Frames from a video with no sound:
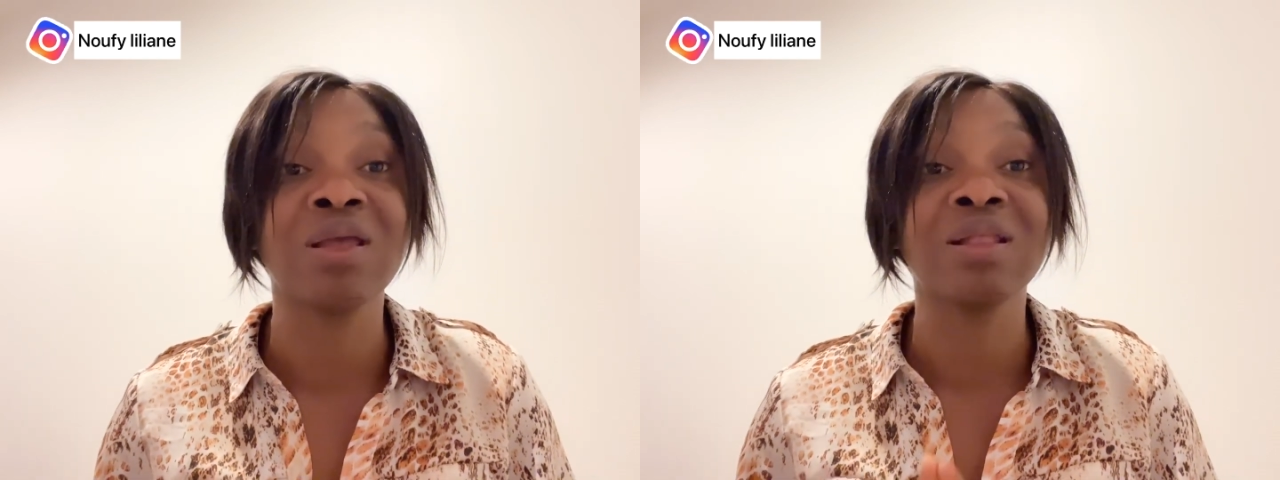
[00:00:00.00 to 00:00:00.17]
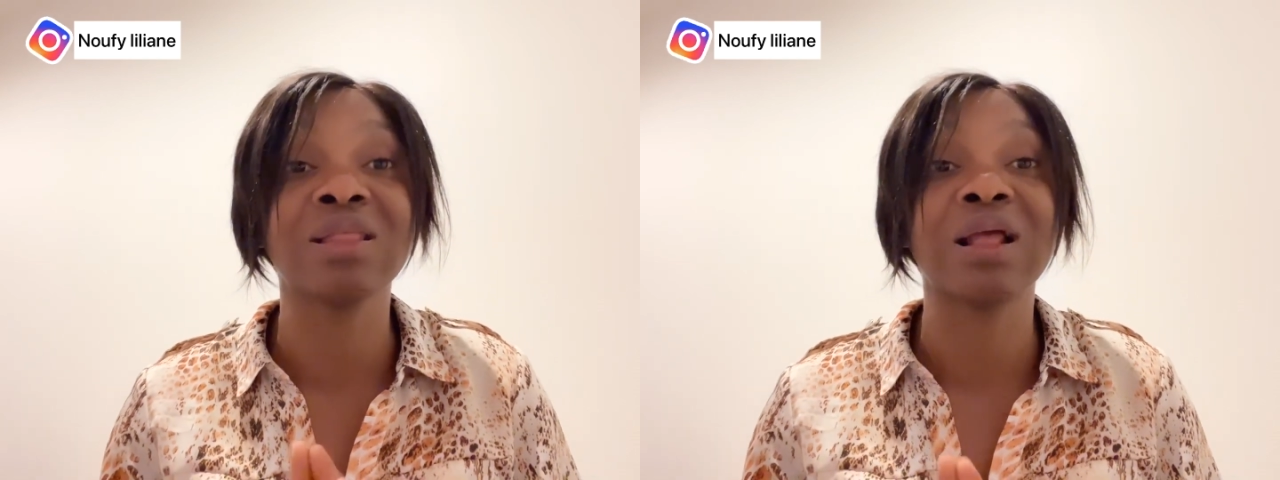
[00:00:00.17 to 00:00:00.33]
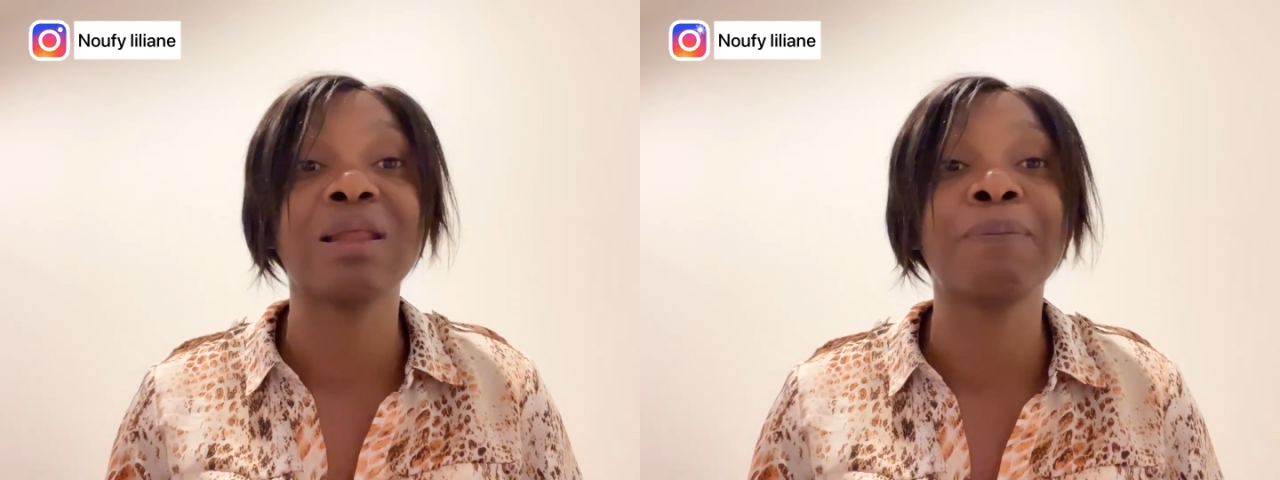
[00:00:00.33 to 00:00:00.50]

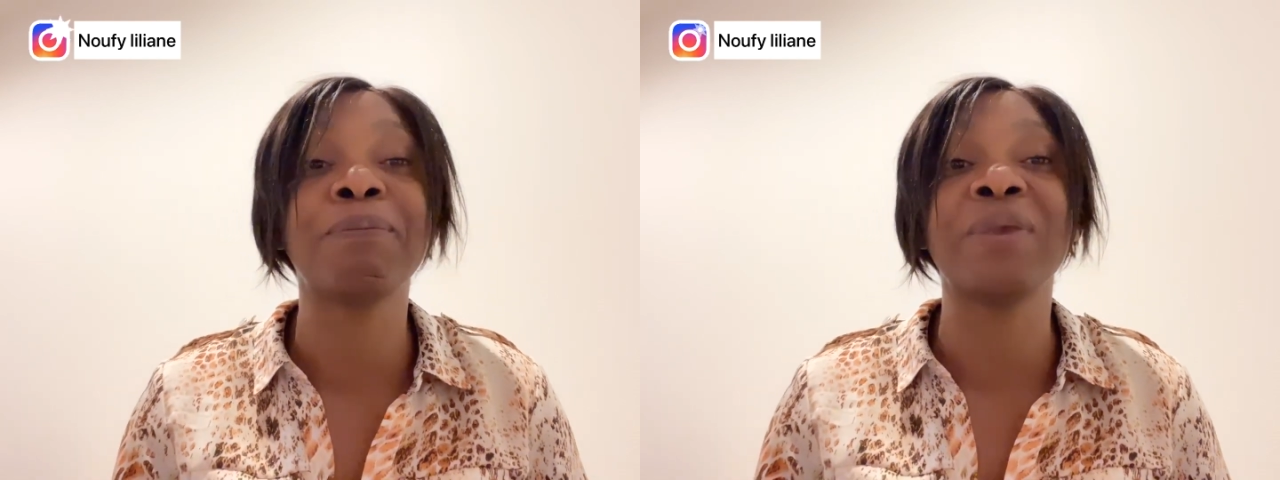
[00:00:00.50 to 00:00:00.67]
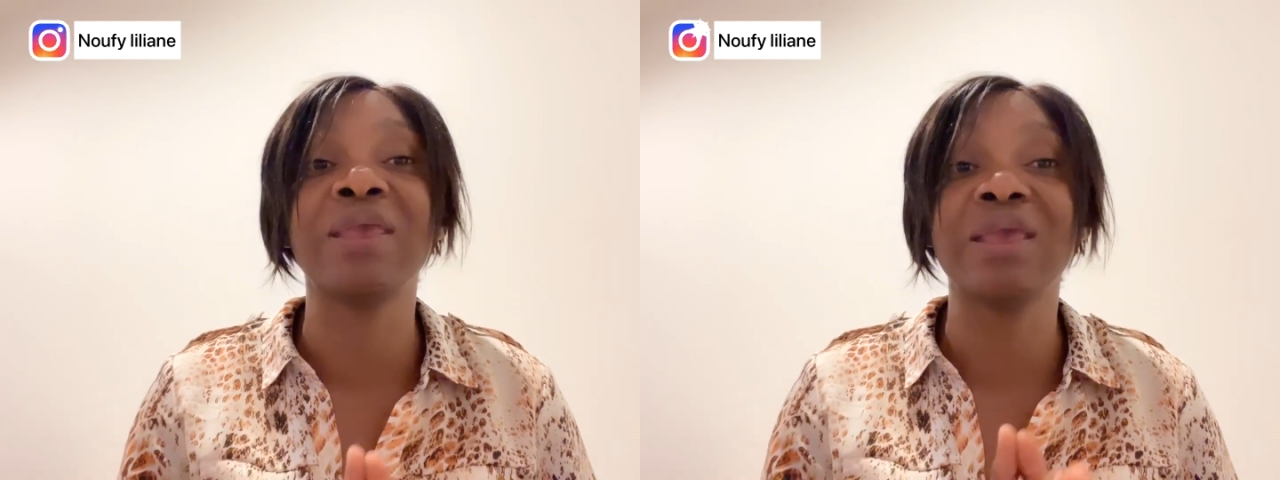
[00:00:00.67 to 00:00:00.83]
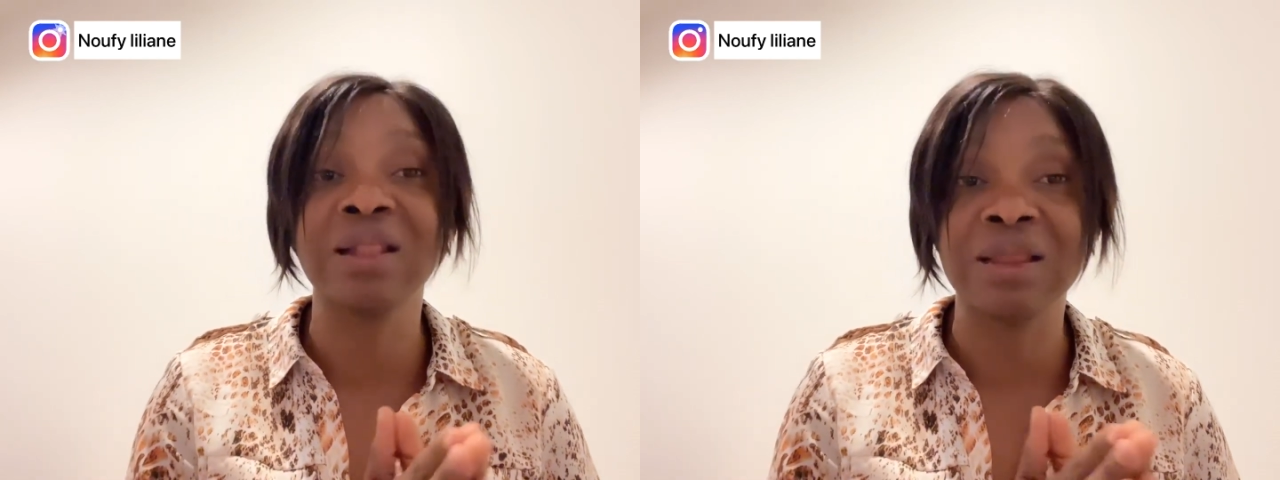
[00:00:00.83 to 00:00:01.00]
d'aller
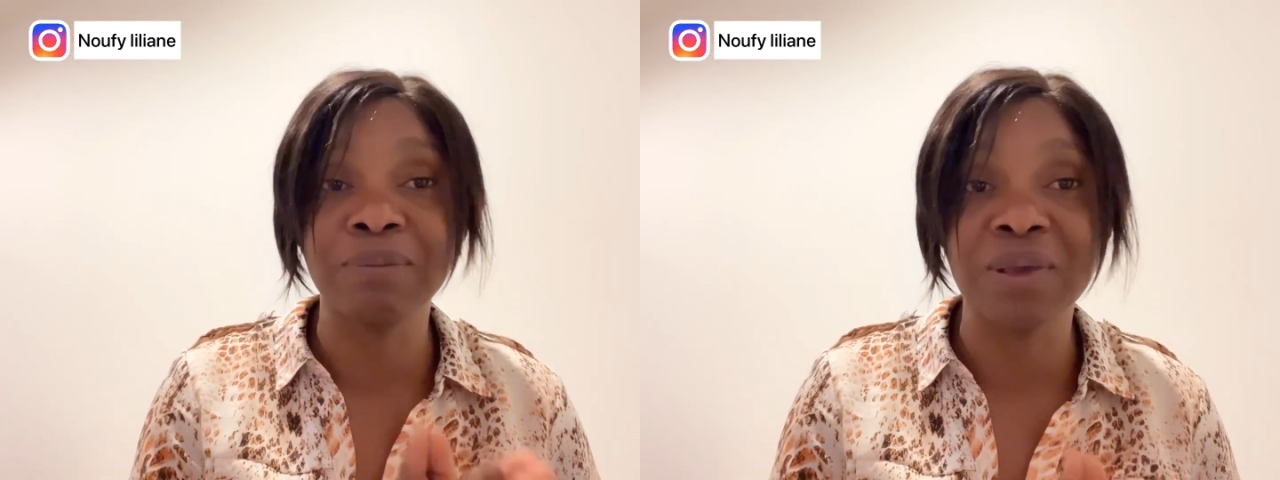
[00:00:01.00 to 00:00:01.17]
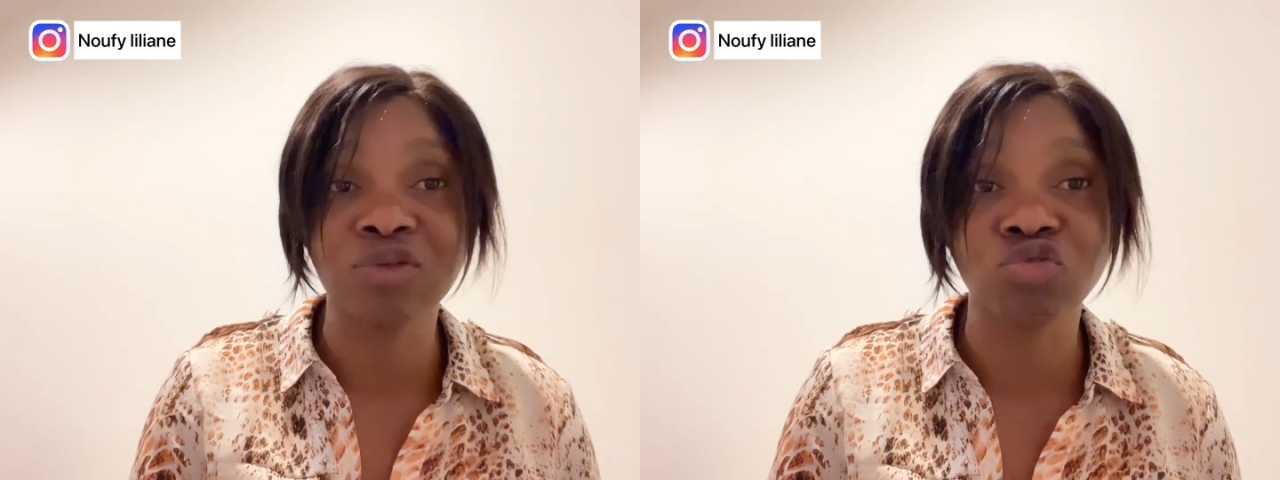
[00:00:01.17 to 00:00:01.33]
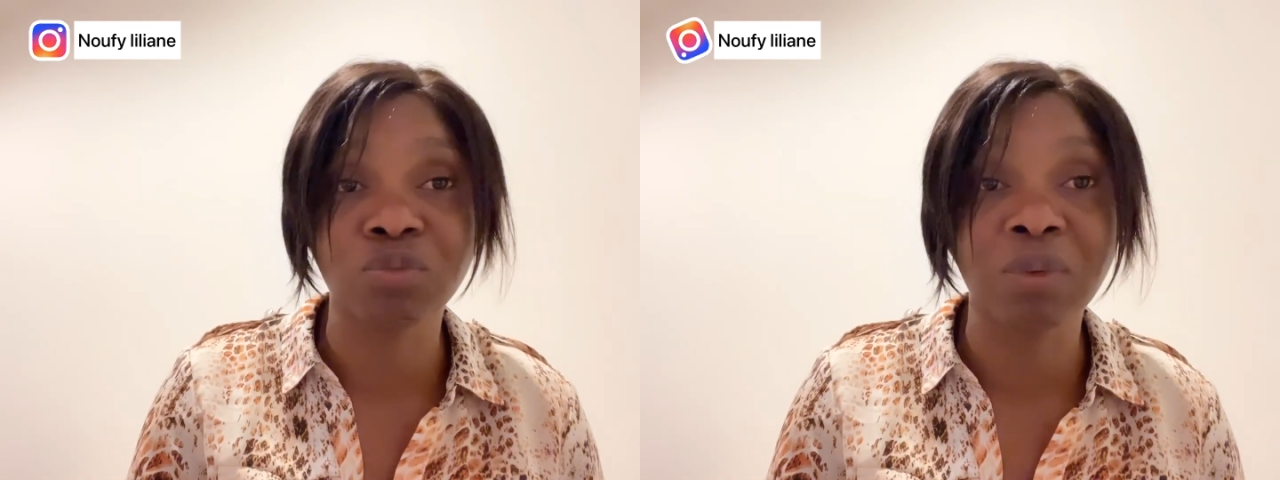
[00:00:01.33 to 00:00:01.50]
payer
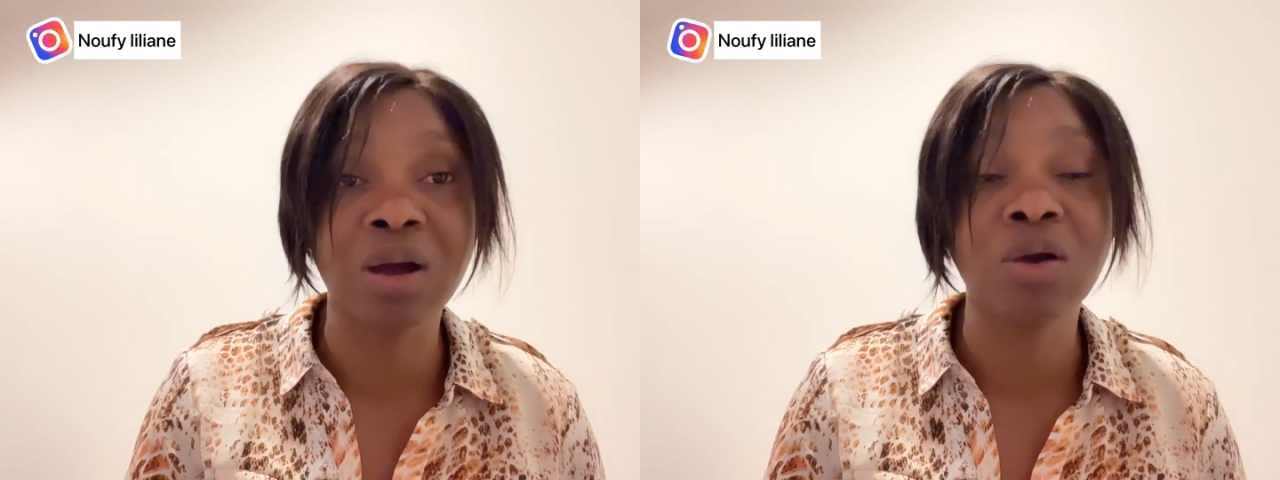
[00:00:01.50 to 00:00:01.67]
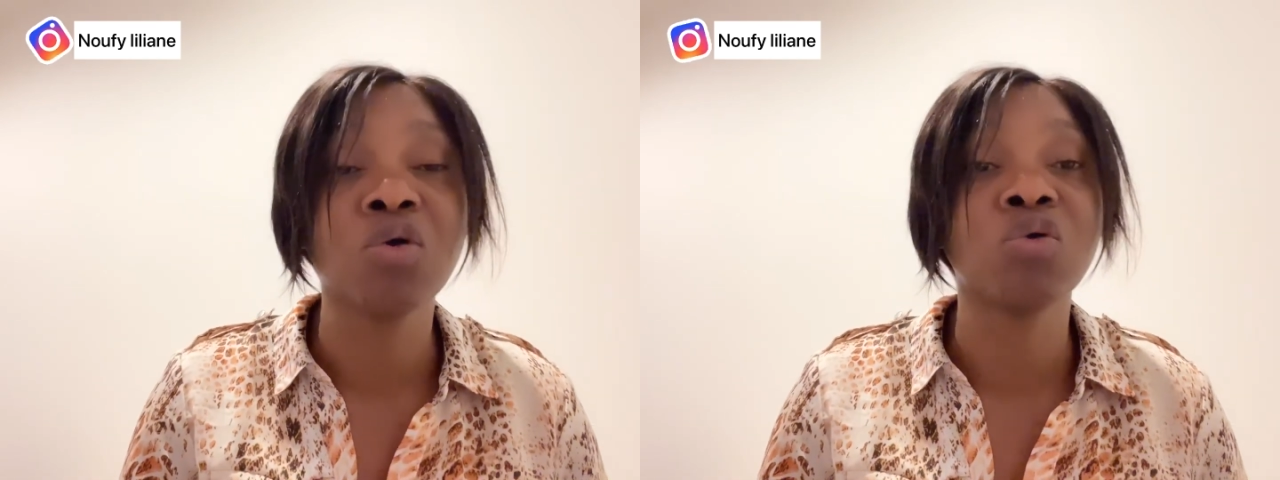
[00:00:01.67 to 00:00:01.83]
l'hébergement